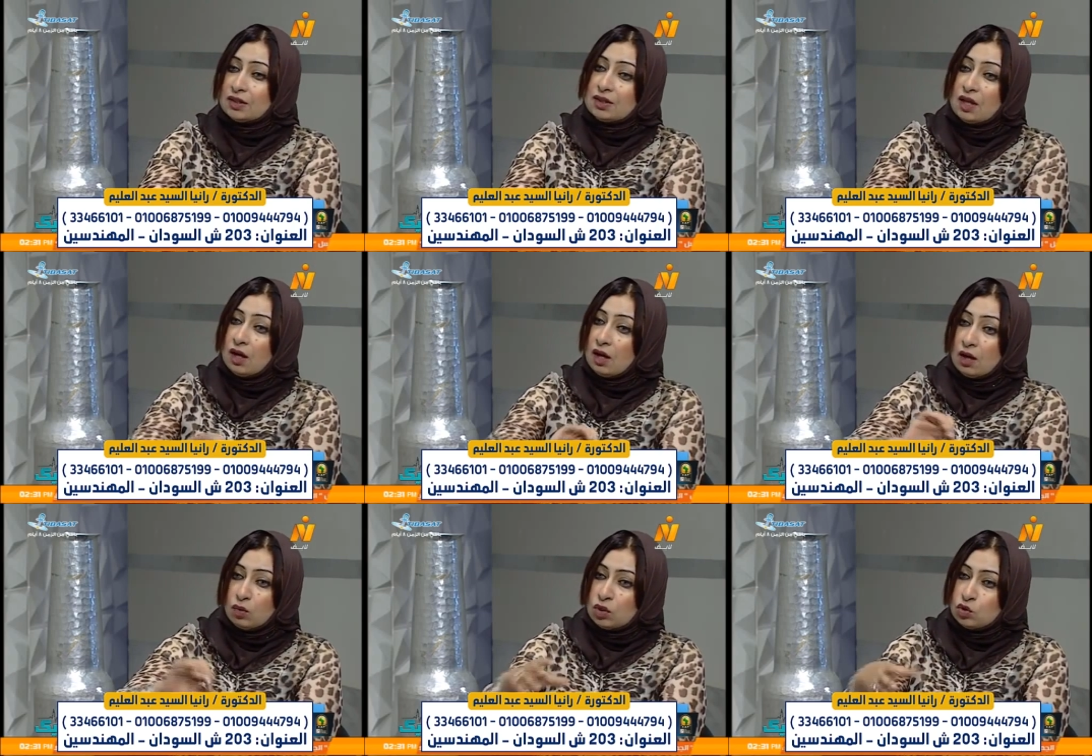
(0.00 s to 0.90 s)
ان ده
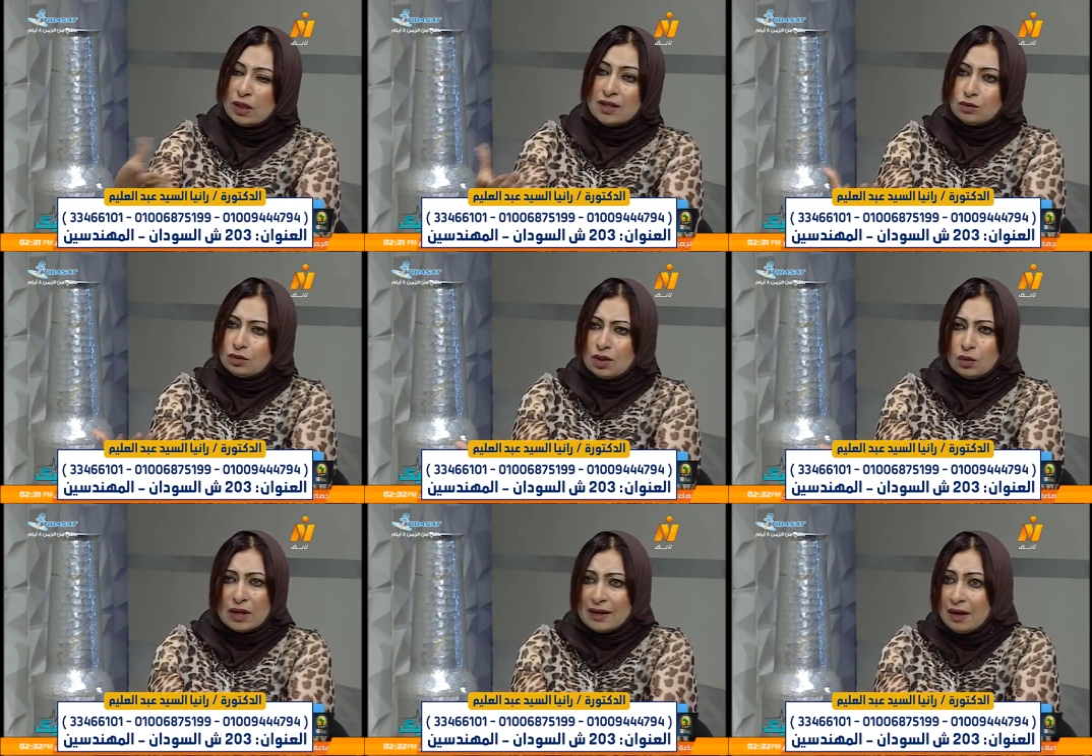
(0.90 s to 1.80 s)

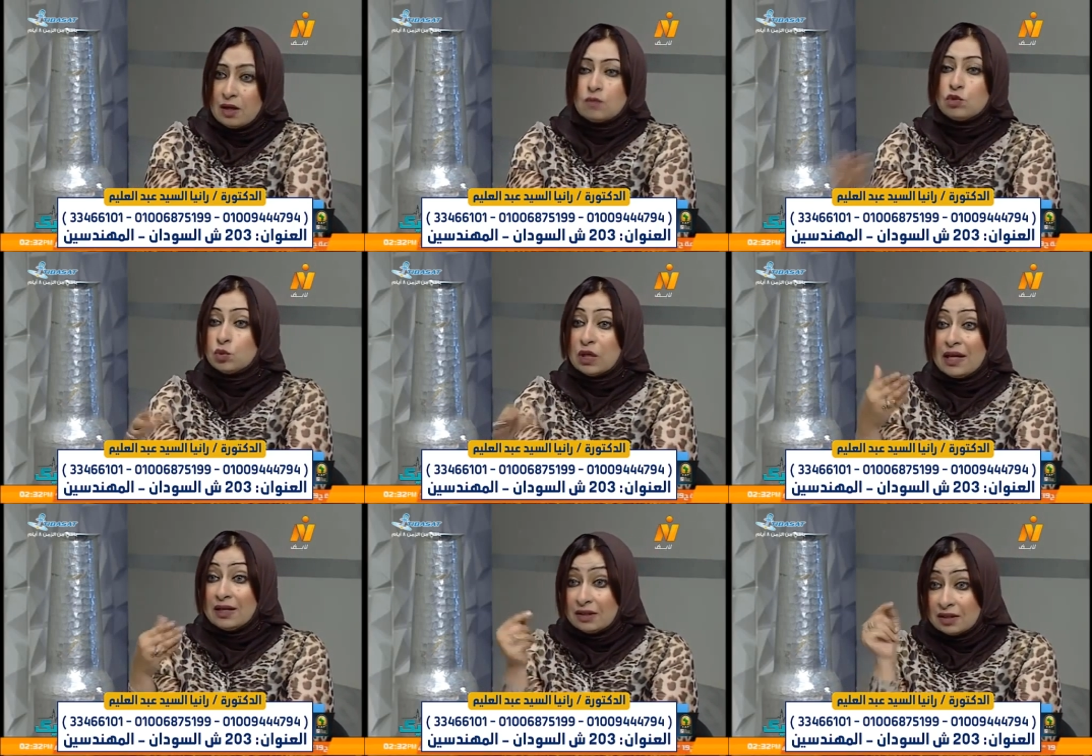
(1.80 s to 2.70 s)
عارض
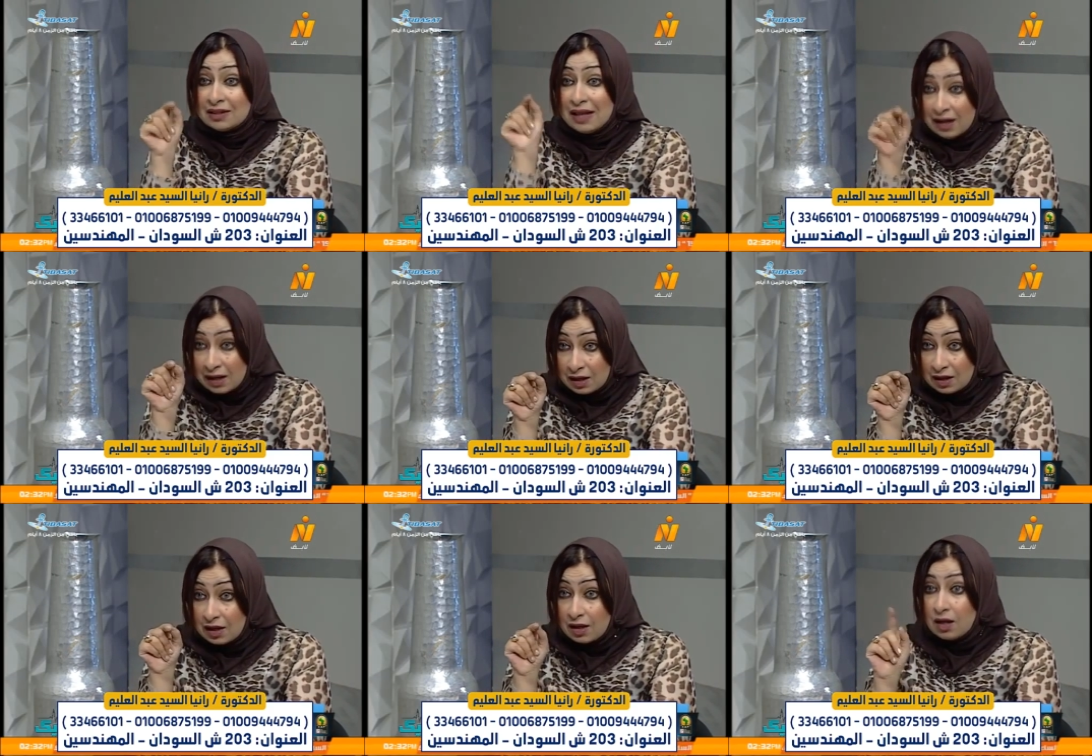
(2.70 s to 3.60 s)
لمرض يوصل
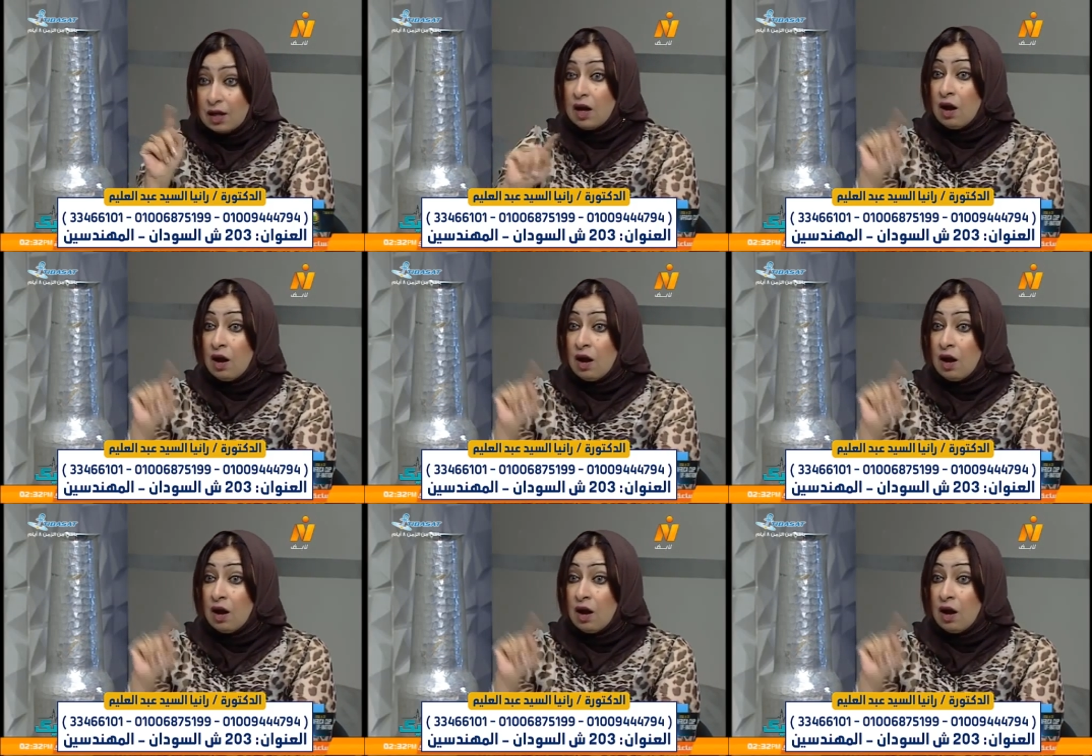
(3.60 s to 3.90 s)
للبتر